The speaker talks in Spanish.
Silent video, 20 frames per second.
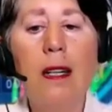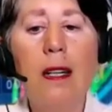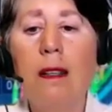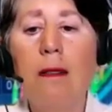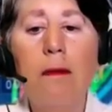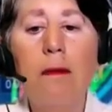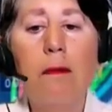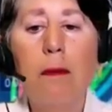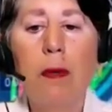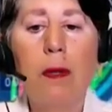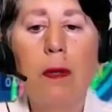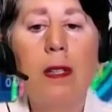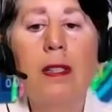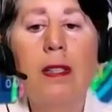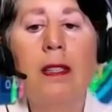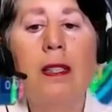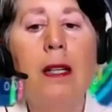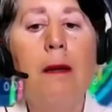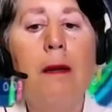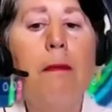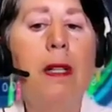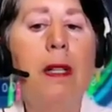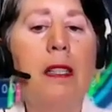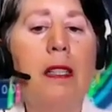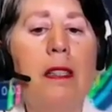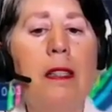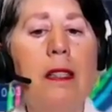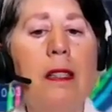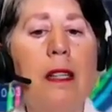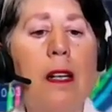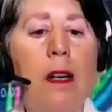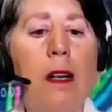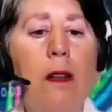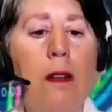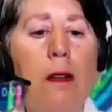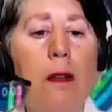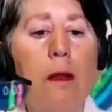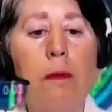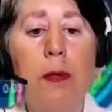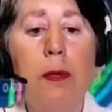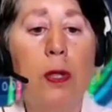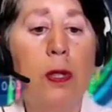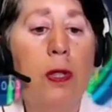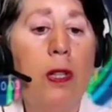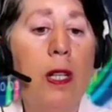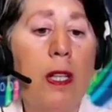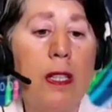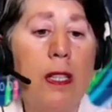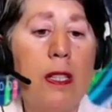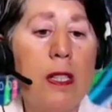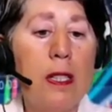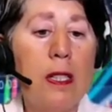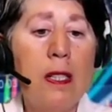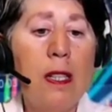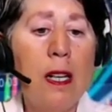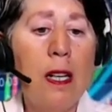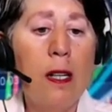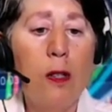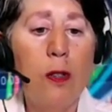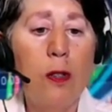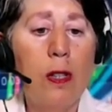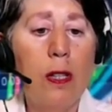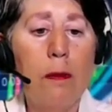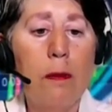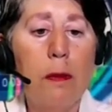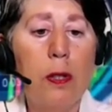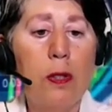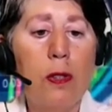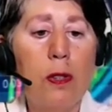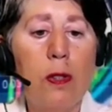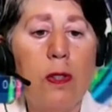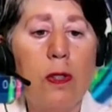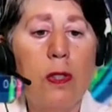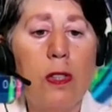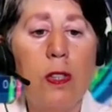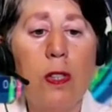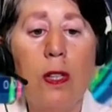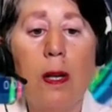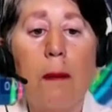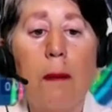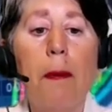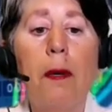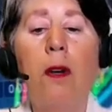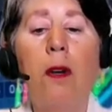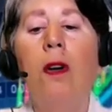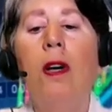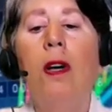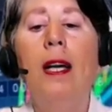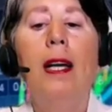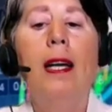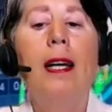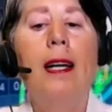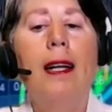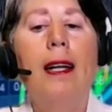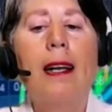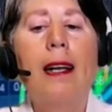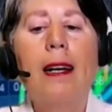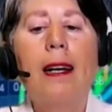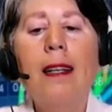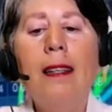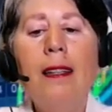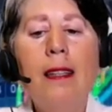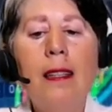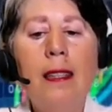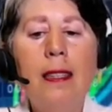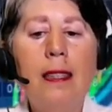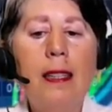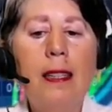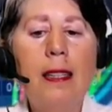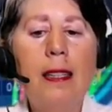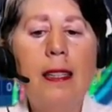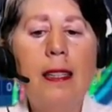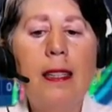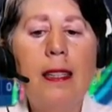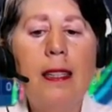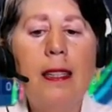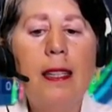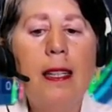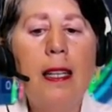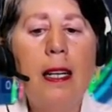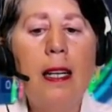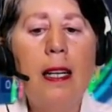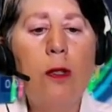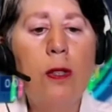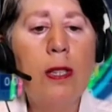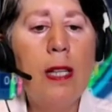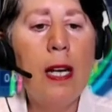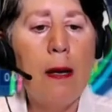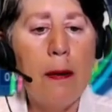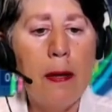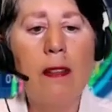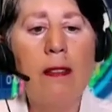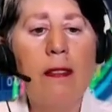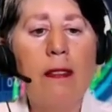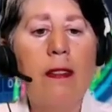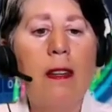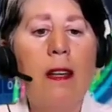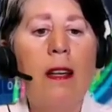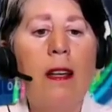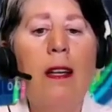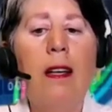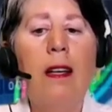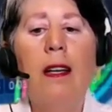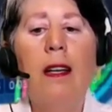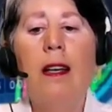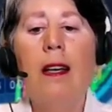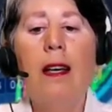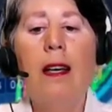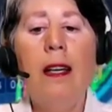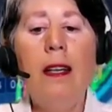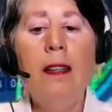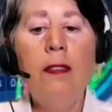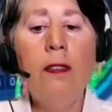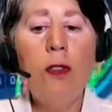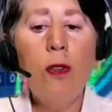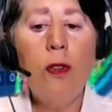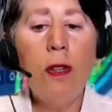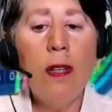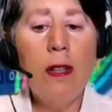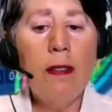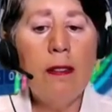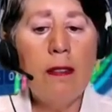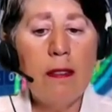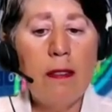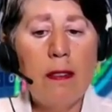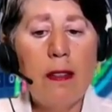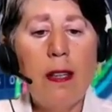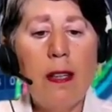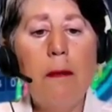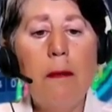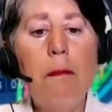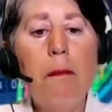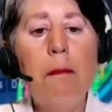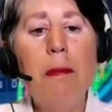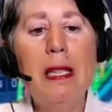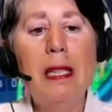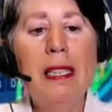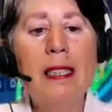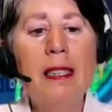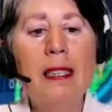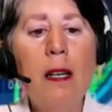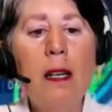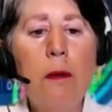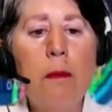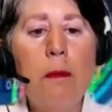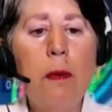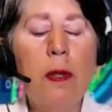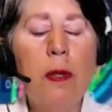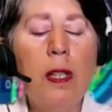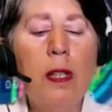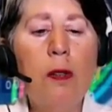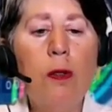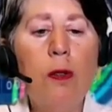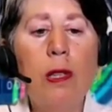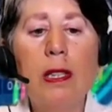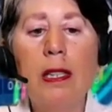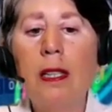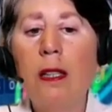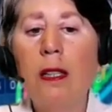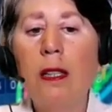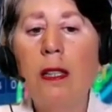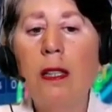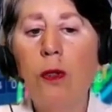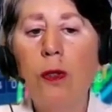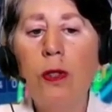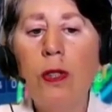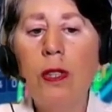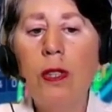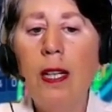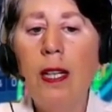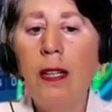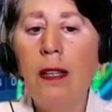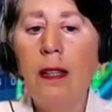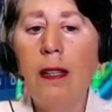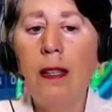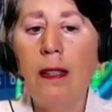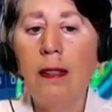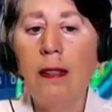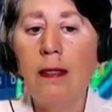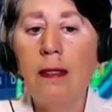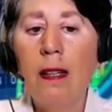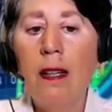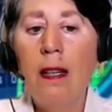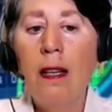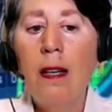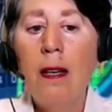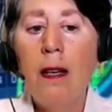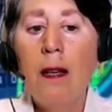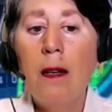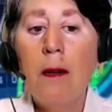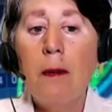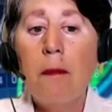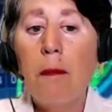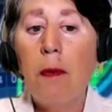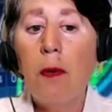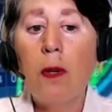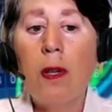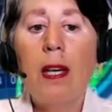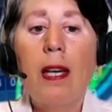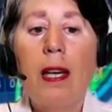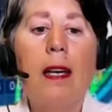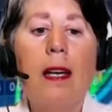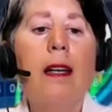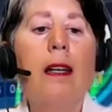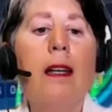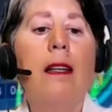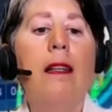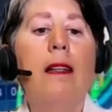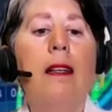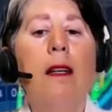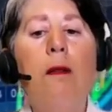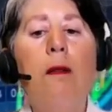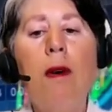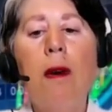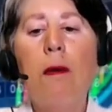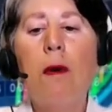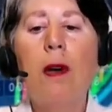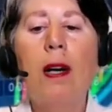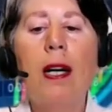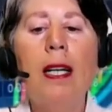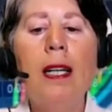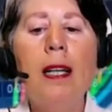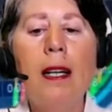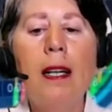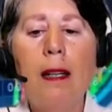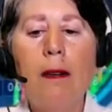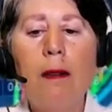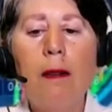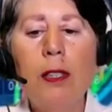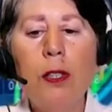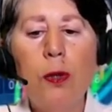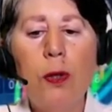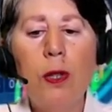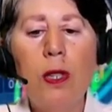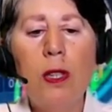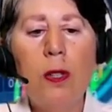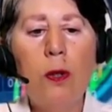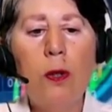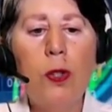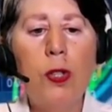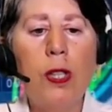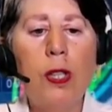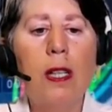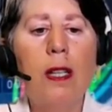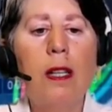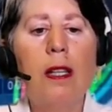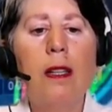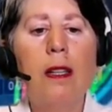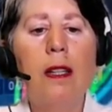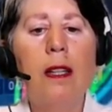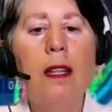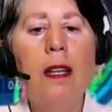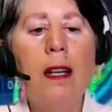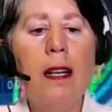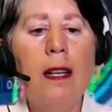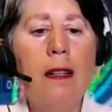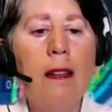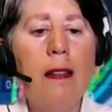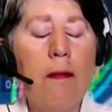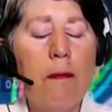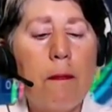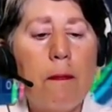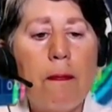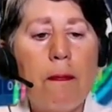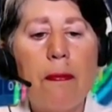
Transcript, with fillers: eh, rechazar, porque siempre existe la opción de rechazar los términos y condiciones, pero la gente ni siquiera lo sabe. Entonces, eso es empezar un poquito a ser conscientes, porque de nuevo, cada caballo de Troya que te dan,